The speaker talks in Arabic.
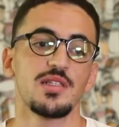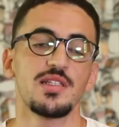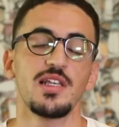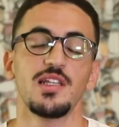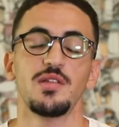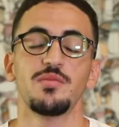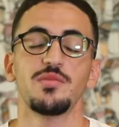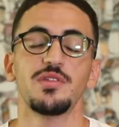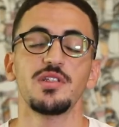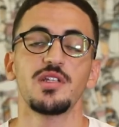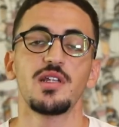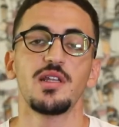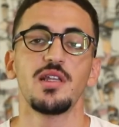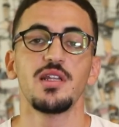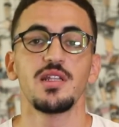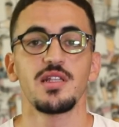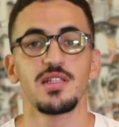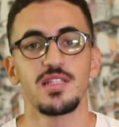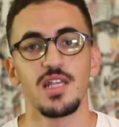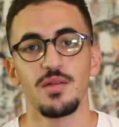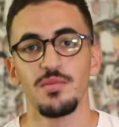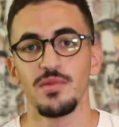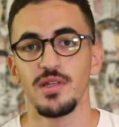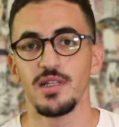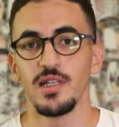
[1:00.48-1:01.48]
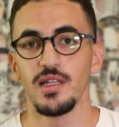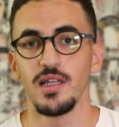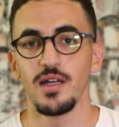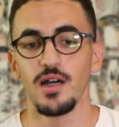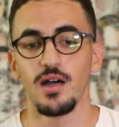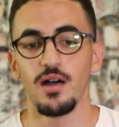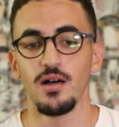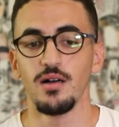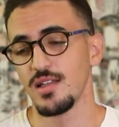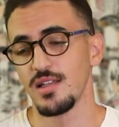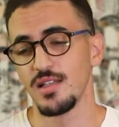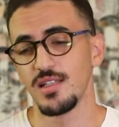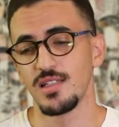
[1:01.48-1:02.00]
نتاع المدينه اللي ننتمي
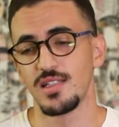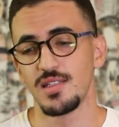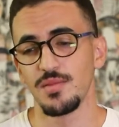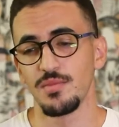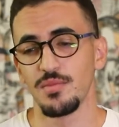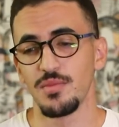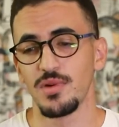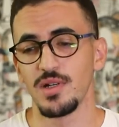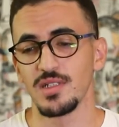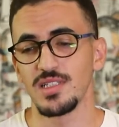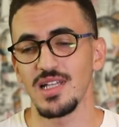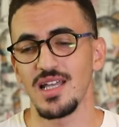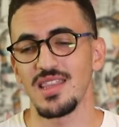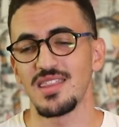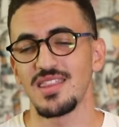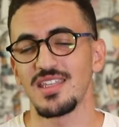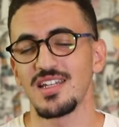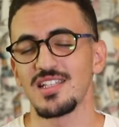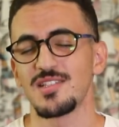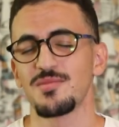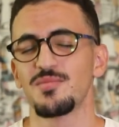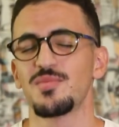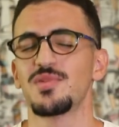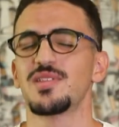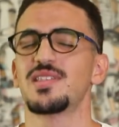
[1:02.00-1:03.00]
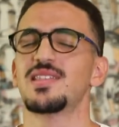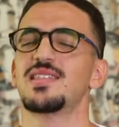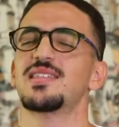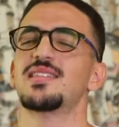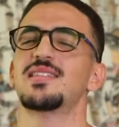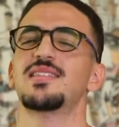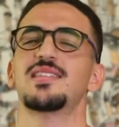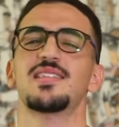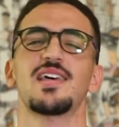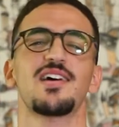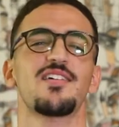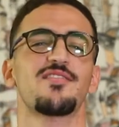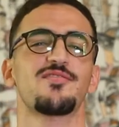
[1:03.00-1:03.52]
ليها يسمى تاثرت
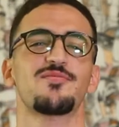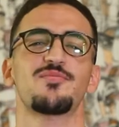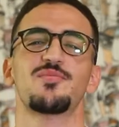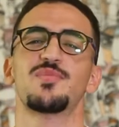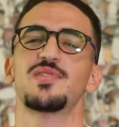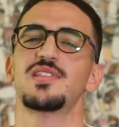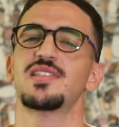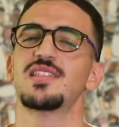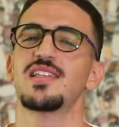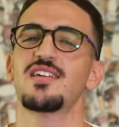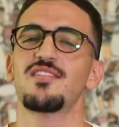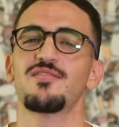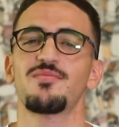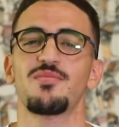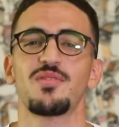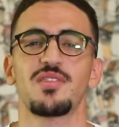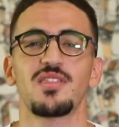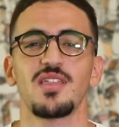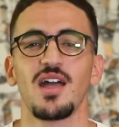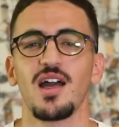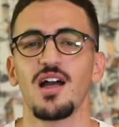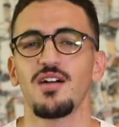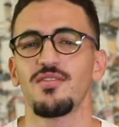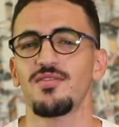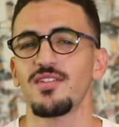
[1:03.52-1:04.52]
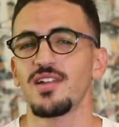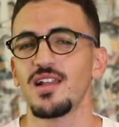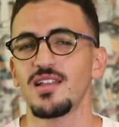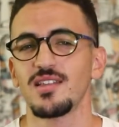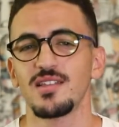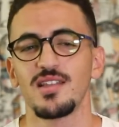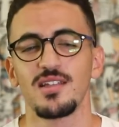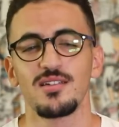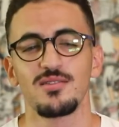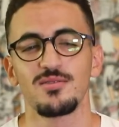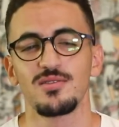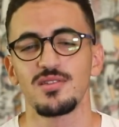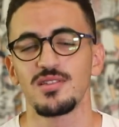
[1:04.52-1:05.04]
بزاف بزاف بالثقافه
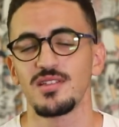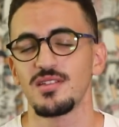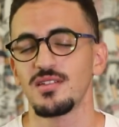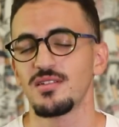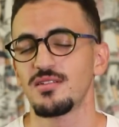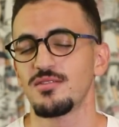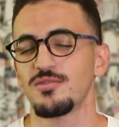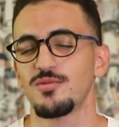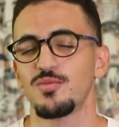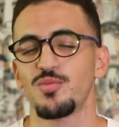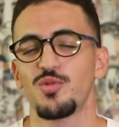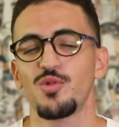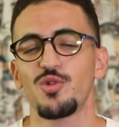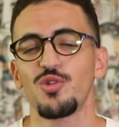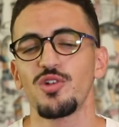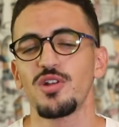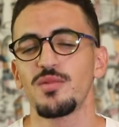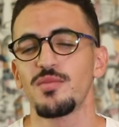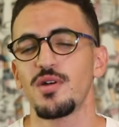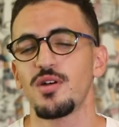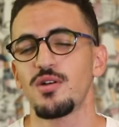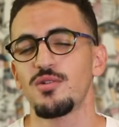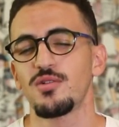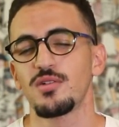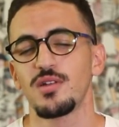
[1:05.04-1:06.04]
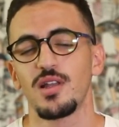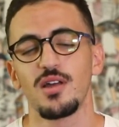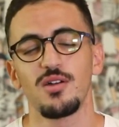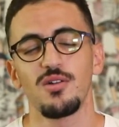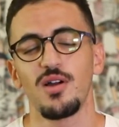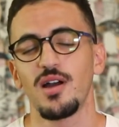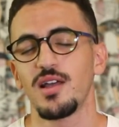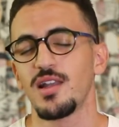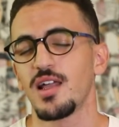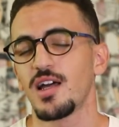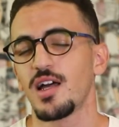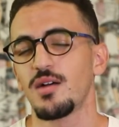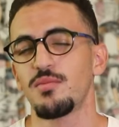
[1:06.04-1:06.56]
الاندلسيه وبكل ما هو له
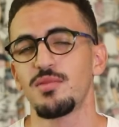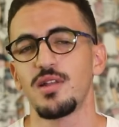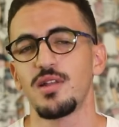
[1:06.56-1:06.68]
علاقه